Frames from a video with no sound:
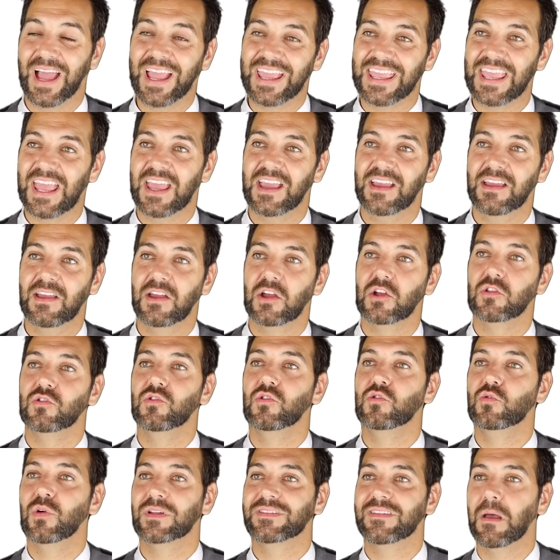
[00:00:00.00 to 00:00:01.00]
Rien
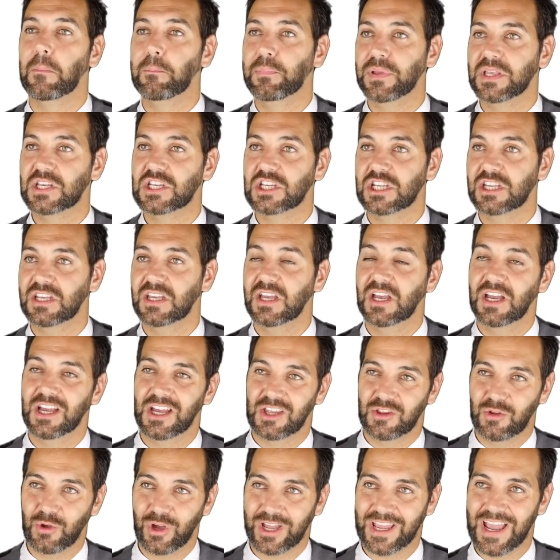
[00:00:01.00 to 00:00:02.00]
ne doit t'empêcher
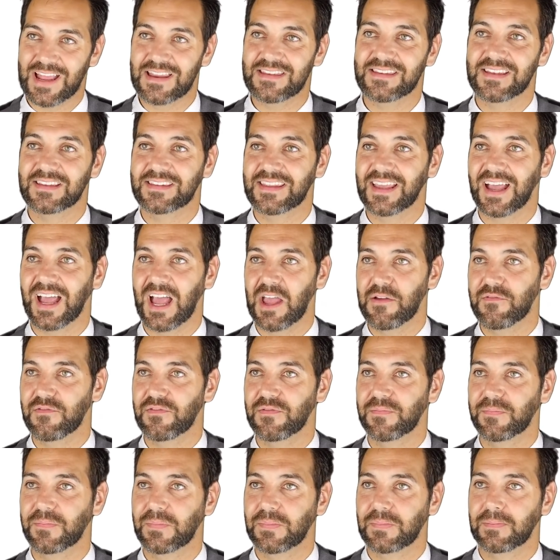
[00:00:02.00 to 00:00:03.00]
de réaliser tes rêves.
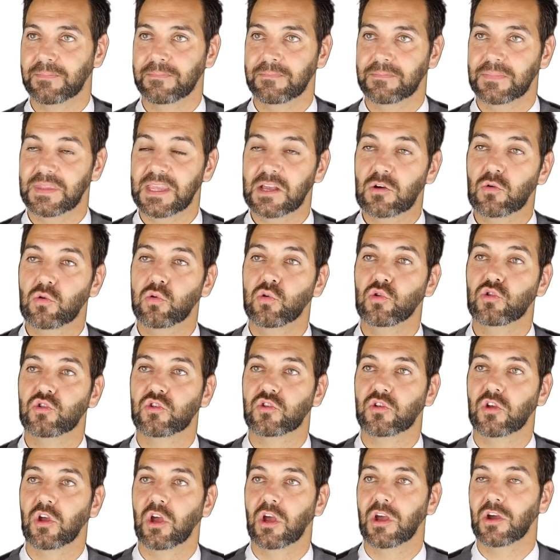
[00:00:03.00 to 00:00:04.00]

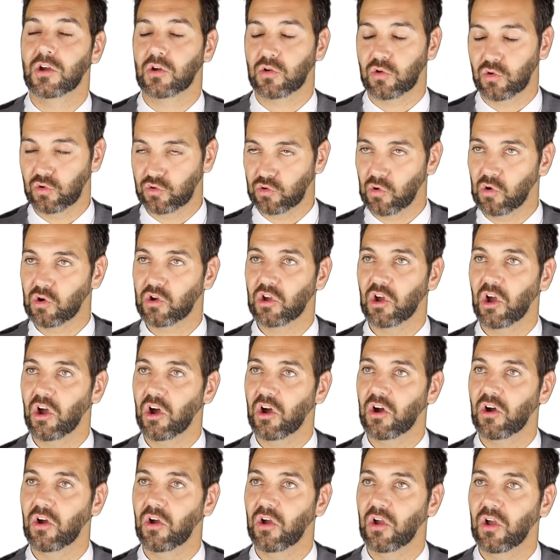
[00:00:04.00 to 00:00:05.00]
N'écoute que ton
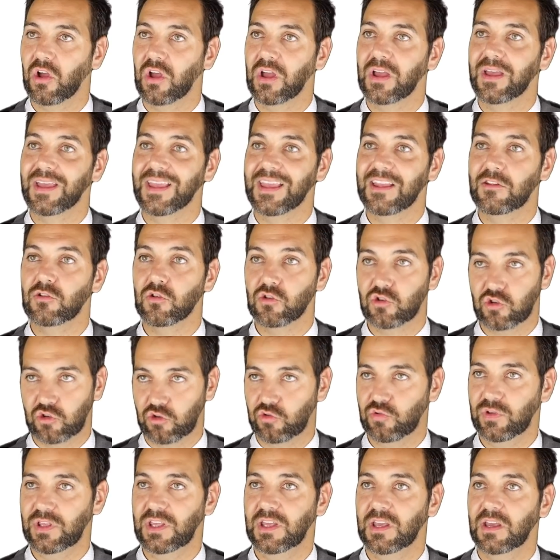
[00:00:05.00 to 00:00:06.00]
cœur et ne
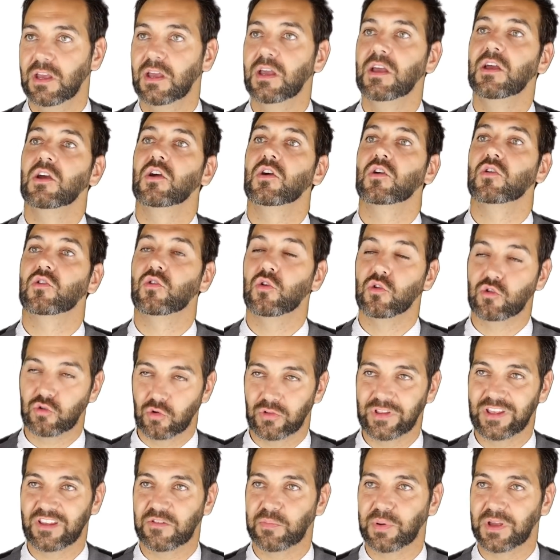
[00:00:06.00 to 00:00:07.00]
suis que
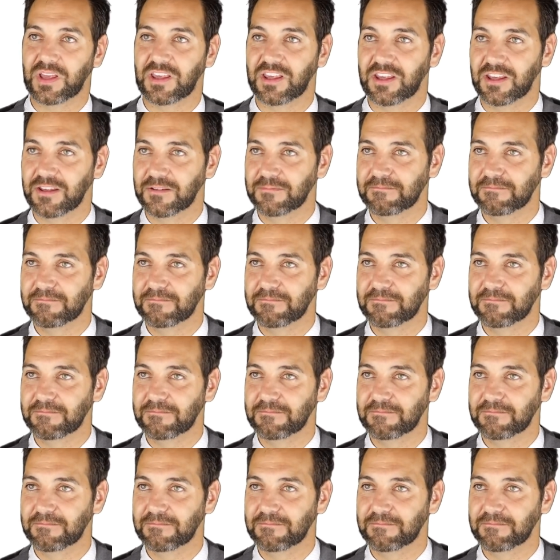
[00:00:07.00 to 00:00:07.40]
ton esprit.